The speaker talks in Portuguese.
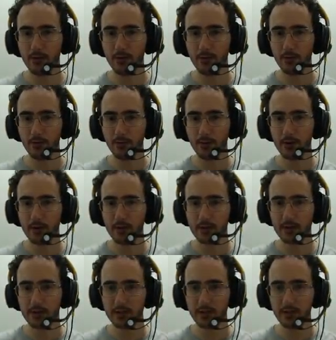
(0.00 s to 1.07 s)
fora das
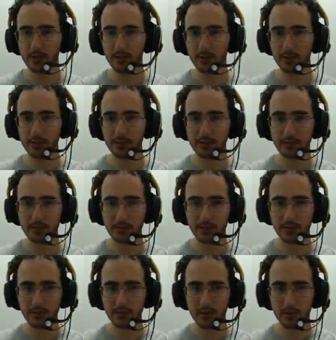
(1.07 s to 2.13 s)
câmeras. Mas não
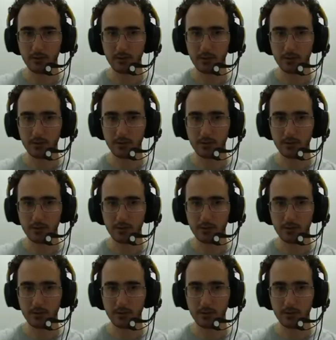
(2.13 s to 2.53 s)
tem problema.